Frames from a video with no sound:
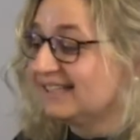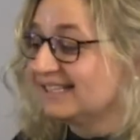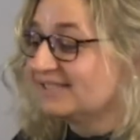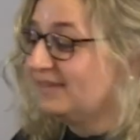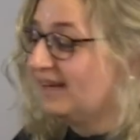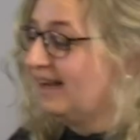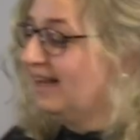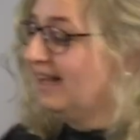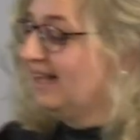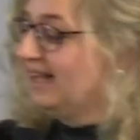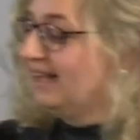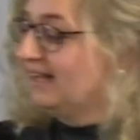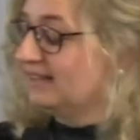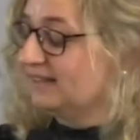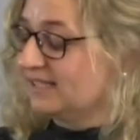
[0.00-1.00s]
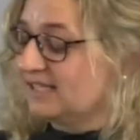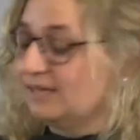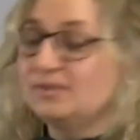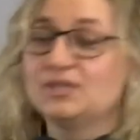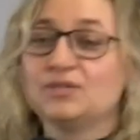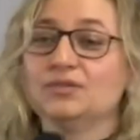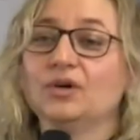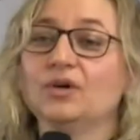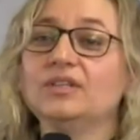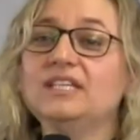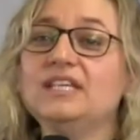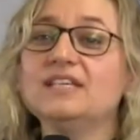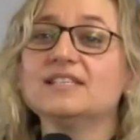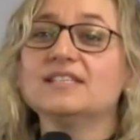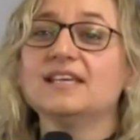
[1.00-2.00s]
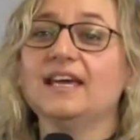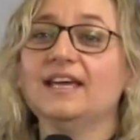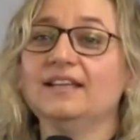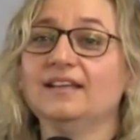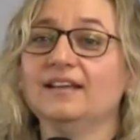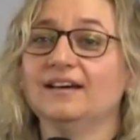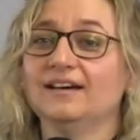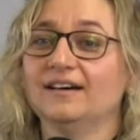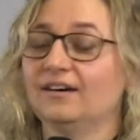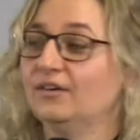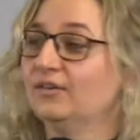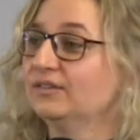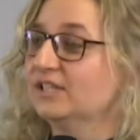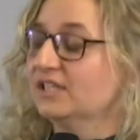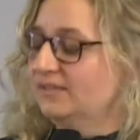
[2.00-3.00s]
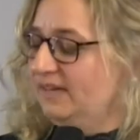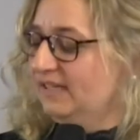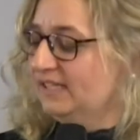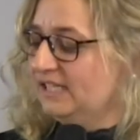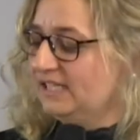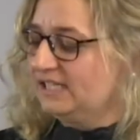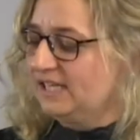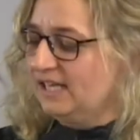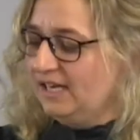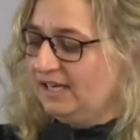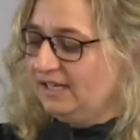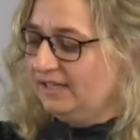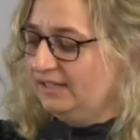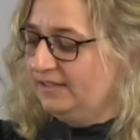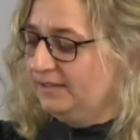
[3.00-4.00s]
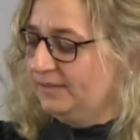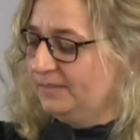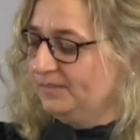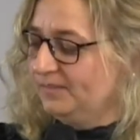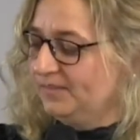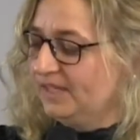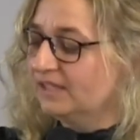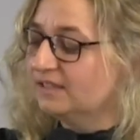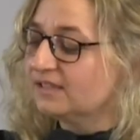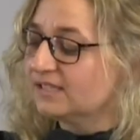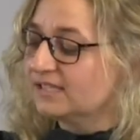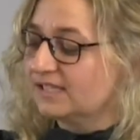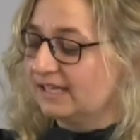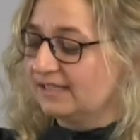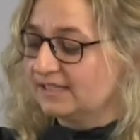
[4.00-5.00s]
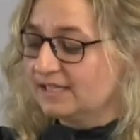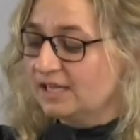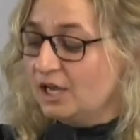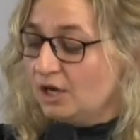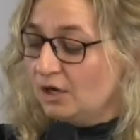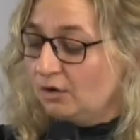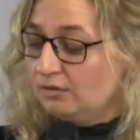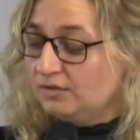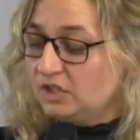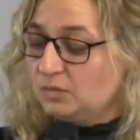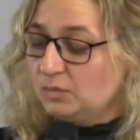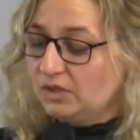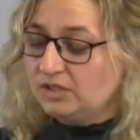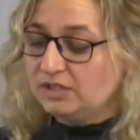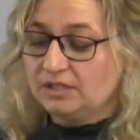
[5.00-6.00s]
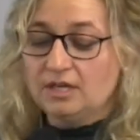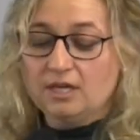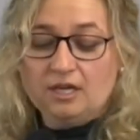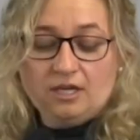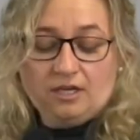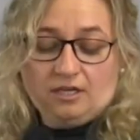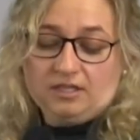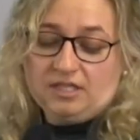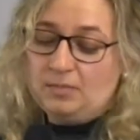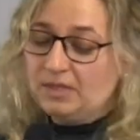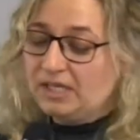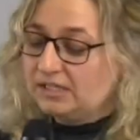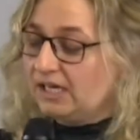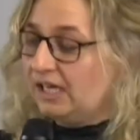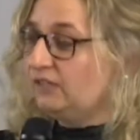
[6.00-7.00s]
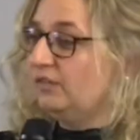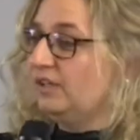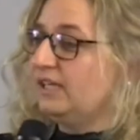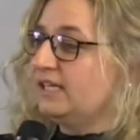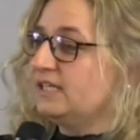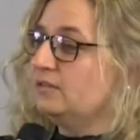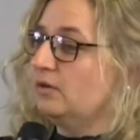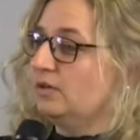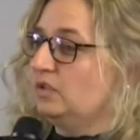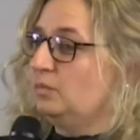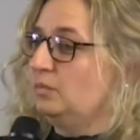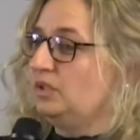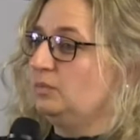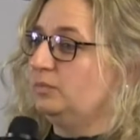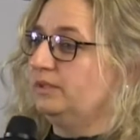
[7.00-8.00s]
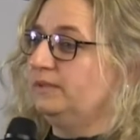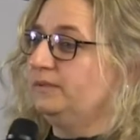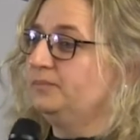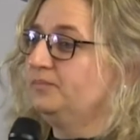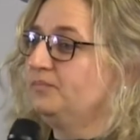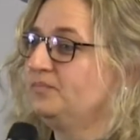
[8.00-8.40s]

das war, das habe ich so noch nie gesehen und das fand ich sehr ähm, interessant. Und ich möchte, ich habe mir gedacht, wir lesen heute Bibel.